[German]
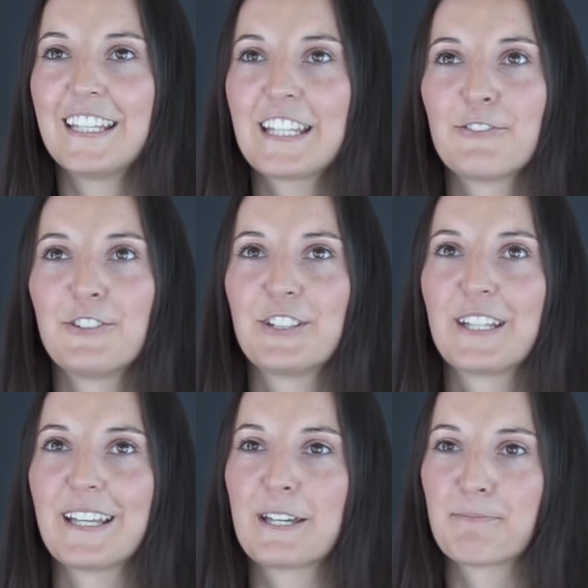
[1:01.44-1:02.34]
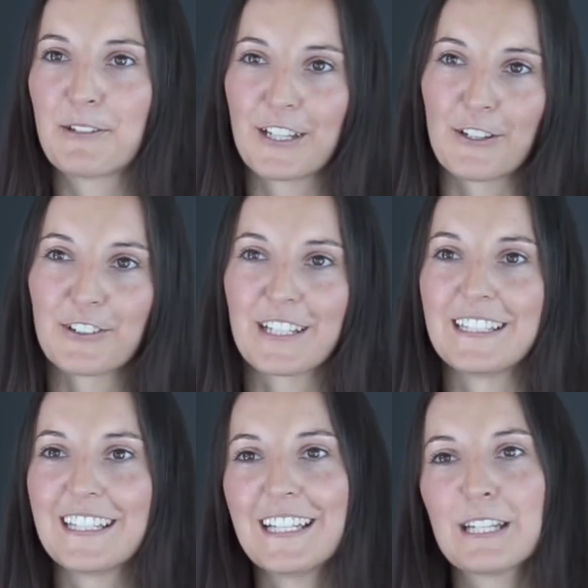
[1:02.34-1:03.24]
Ich würde BWL Online
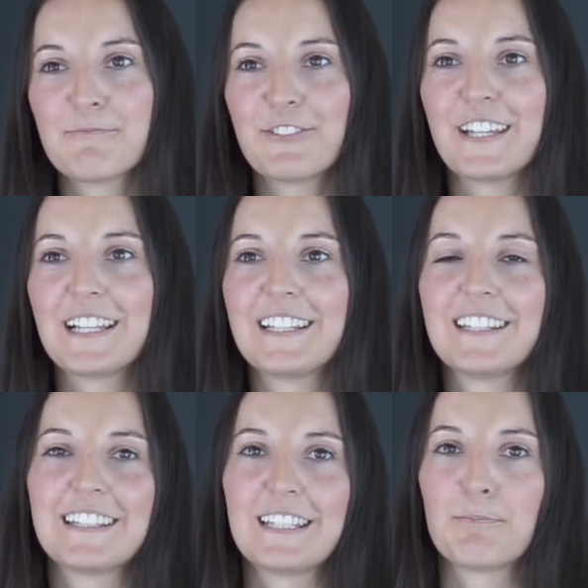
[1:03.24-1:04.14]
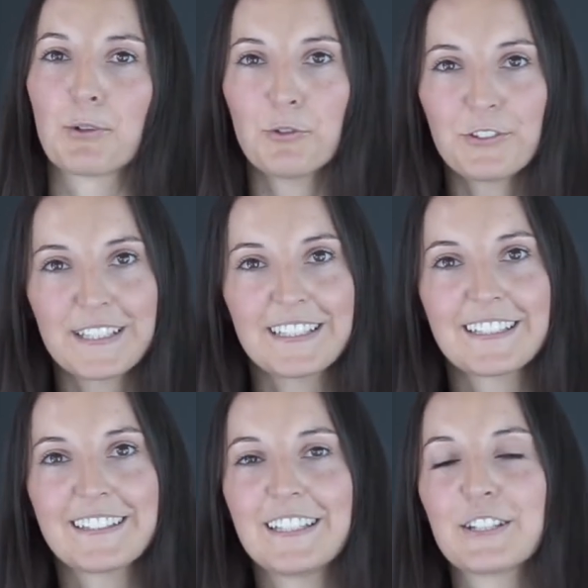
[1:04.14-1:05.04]
denen empfehlen, die berufstätig
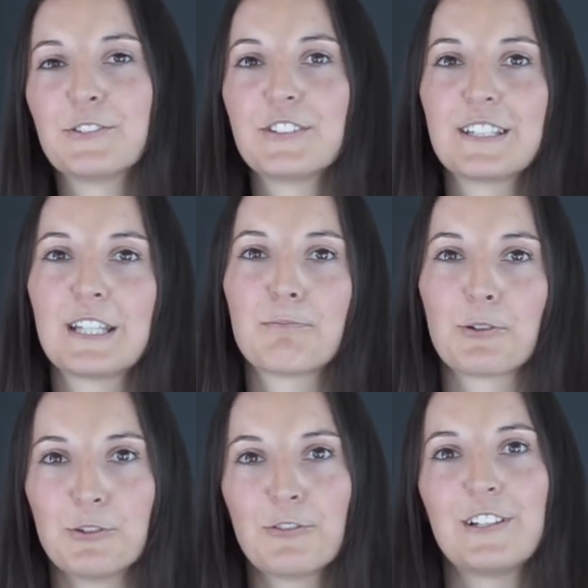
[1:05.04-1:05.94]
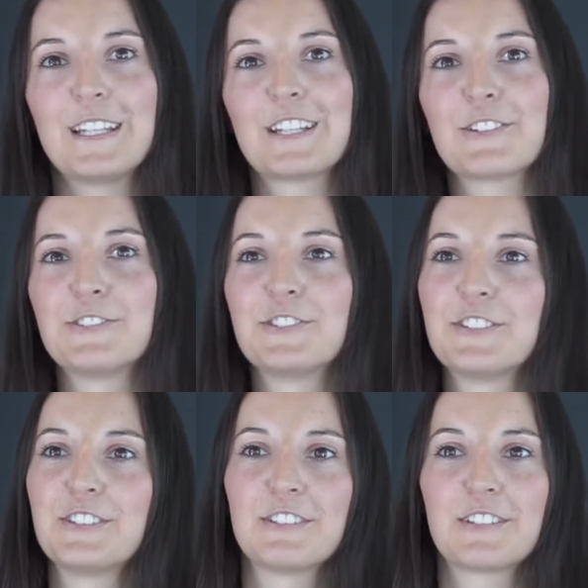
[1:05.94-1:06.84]
sind und sich beruflich
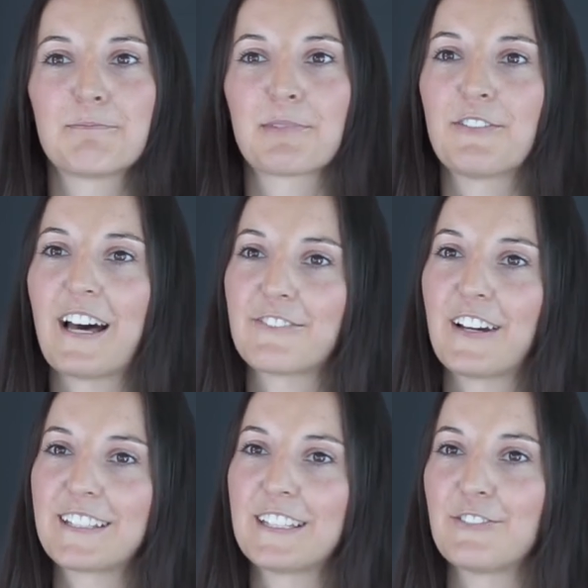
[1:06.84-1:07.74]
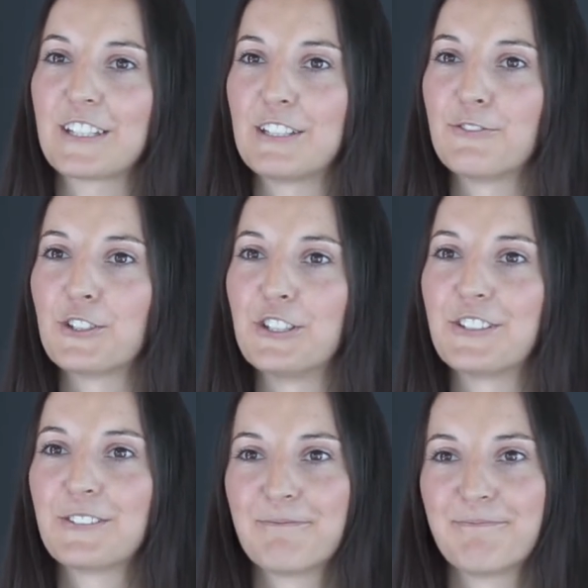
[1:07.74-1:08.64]
und privat weiterentwickeln wollen.